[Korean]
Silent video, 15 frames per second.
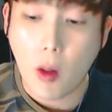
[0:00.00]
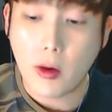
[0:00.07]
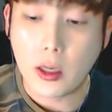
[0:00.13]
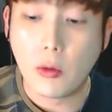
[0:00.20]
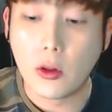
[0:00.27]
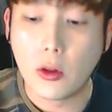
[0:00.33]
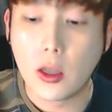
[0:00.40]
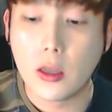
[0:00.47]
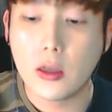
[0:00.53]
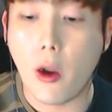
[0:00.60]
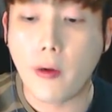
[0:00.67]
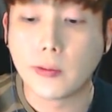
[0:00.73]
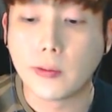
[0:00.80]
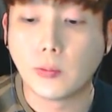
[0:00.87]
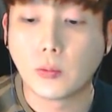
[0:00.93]

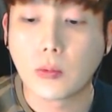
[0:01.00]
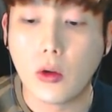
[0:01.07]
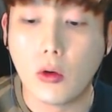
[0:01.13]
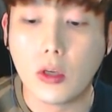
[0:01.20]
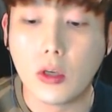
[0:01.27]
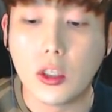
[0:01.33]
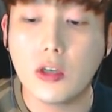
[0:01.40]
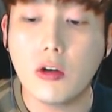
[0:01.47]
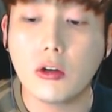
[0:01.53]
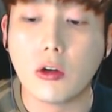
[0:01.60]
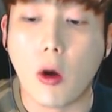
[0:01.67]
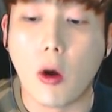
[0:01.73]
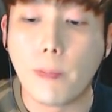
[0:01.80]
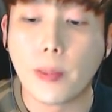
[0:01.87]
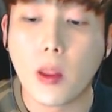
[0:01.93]
이번에는 여기
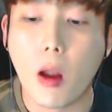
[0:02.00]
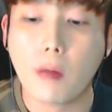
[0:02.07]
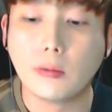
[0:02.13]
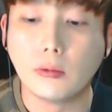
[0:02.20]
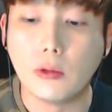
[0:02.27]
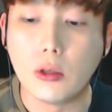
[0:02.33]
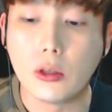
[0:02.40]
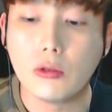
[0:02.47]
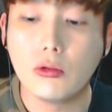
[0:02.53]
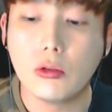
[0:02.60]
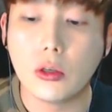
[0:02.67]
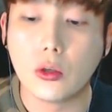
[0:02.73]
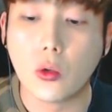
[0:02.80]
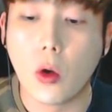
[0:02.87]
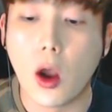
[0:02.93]
찍어서 우리
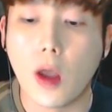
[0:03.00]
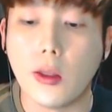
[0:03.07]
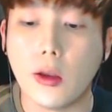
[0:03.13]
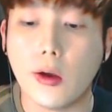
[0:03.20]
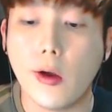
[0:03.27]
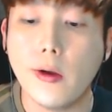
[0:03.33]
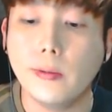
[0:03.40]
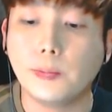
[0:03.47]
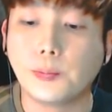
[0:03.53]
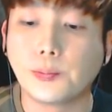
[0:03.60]
친구들이 좋아하는